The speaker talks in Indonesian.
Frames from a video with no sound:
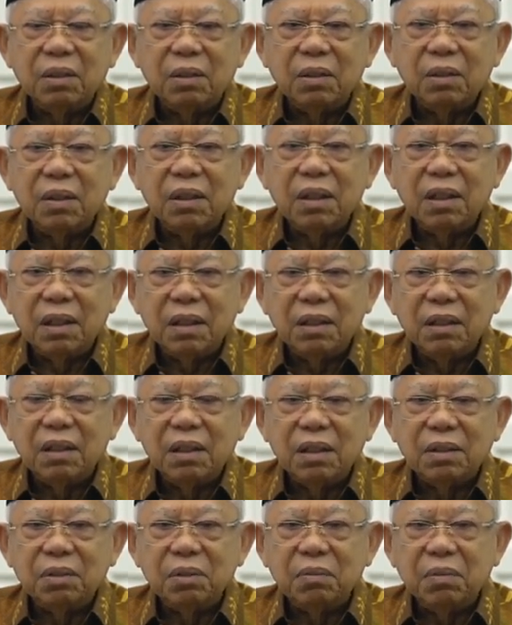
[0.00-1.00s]
oleh
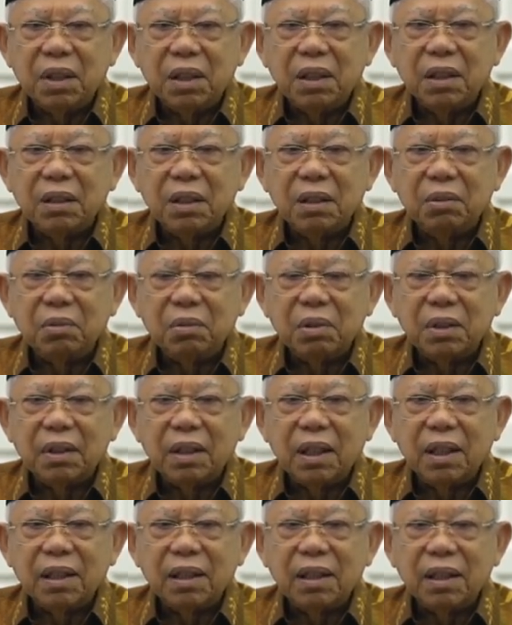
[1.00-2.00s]
Allah Subhanahu wa
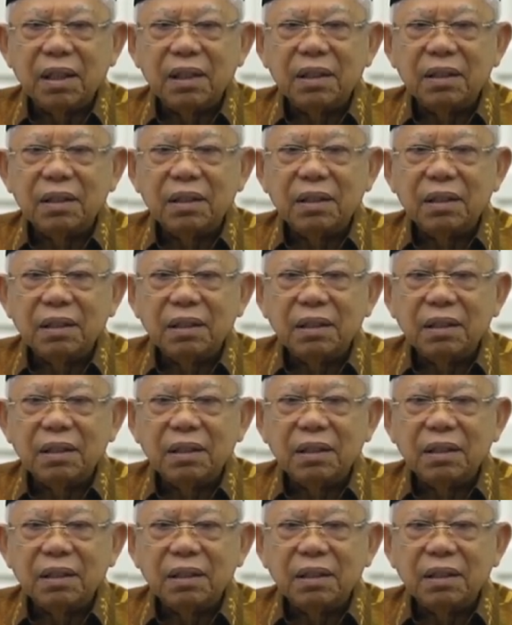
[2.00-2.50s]
taala.